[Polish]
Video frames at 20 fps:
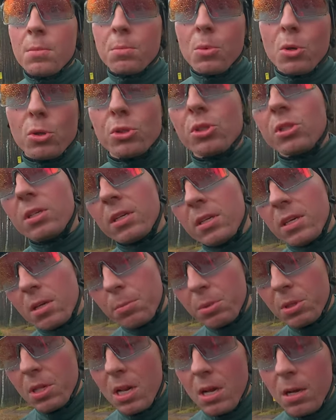Może tak
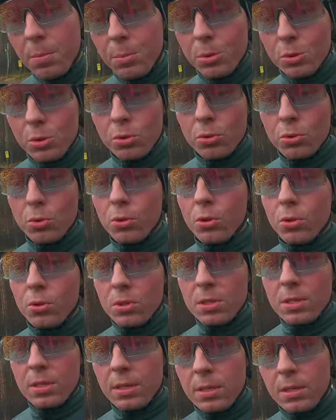jakby dla
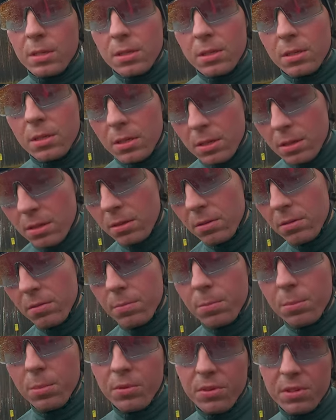początkujących e,
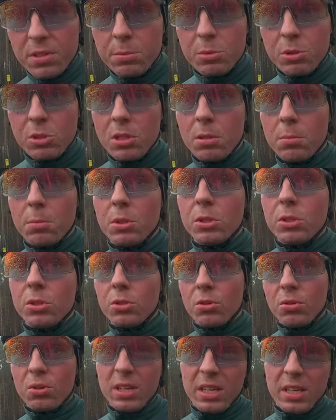powiedzmy, że tam
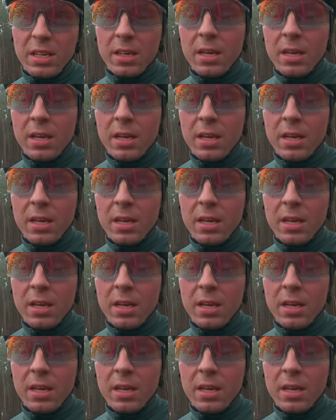będzie ok,